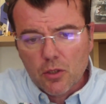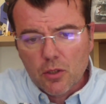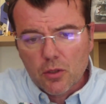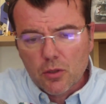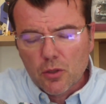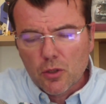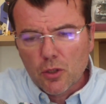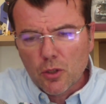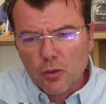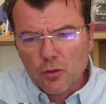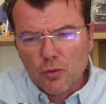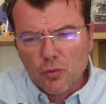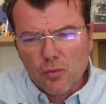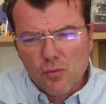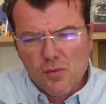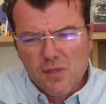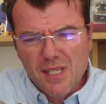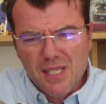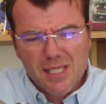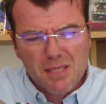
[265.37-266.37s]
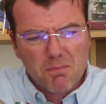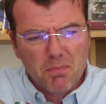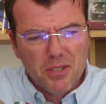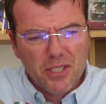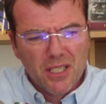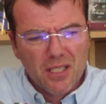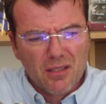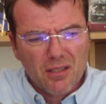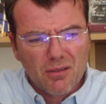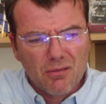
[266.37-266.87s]
quand on nous
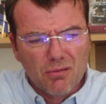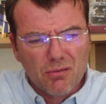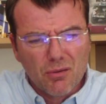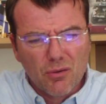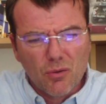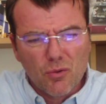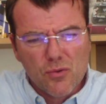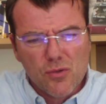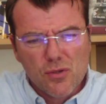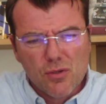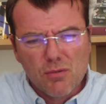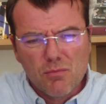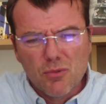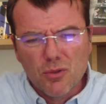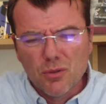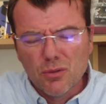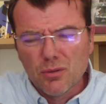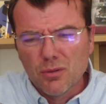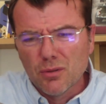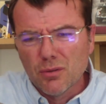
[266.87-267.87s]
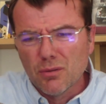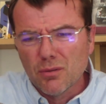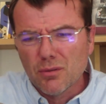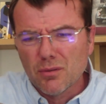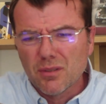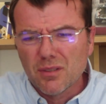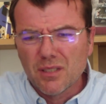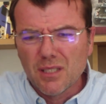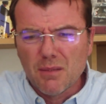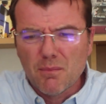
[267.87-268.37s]
explique que grosso modo
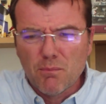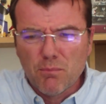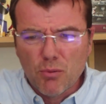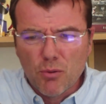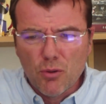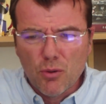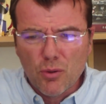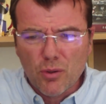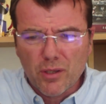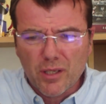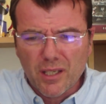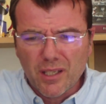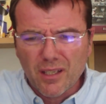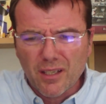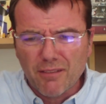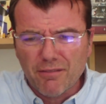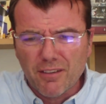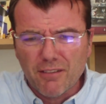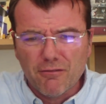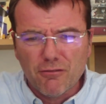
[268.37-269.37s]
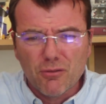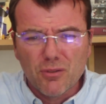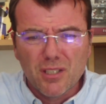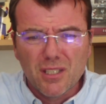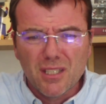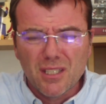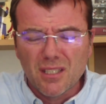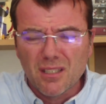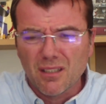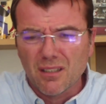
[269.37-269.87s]
c'est Bolloré qui a fait
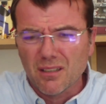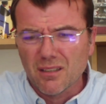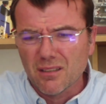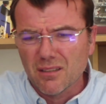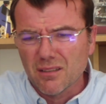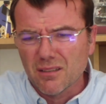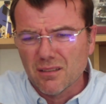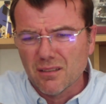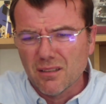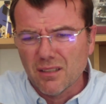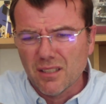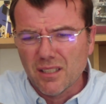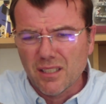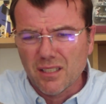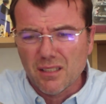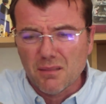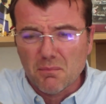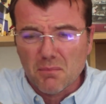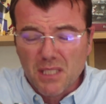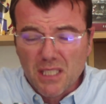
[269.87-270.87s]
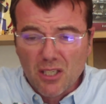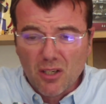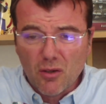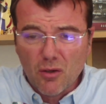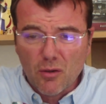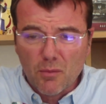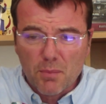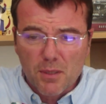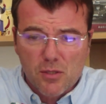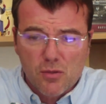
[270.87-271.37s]
venir euh, les
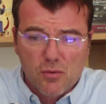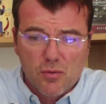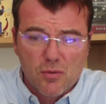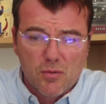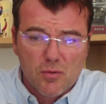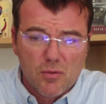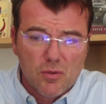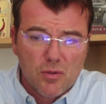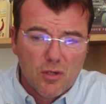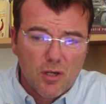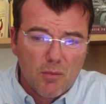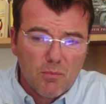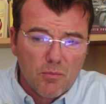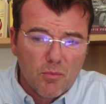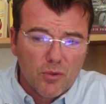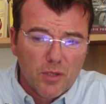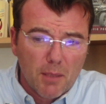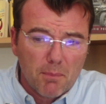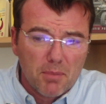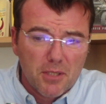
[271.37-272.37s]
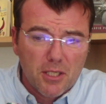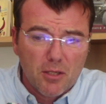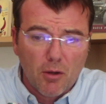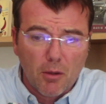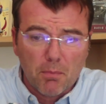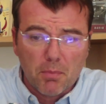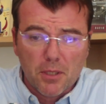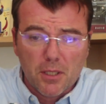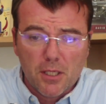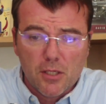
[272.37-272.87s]
migrants parce que comme on a pillé leur
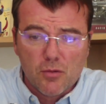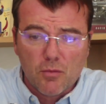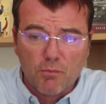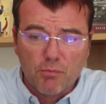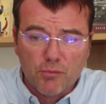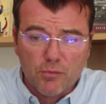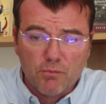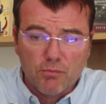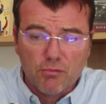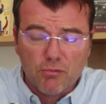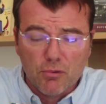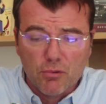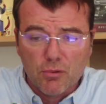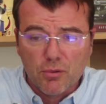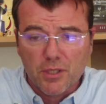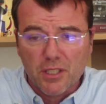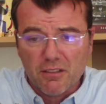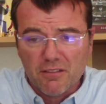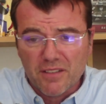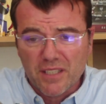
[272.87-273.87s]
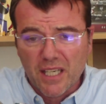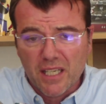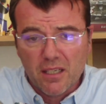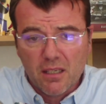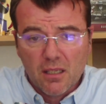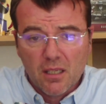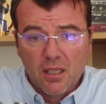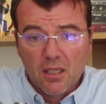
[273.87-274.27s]
pays, ils n'ont plus de boulot, ils viennent,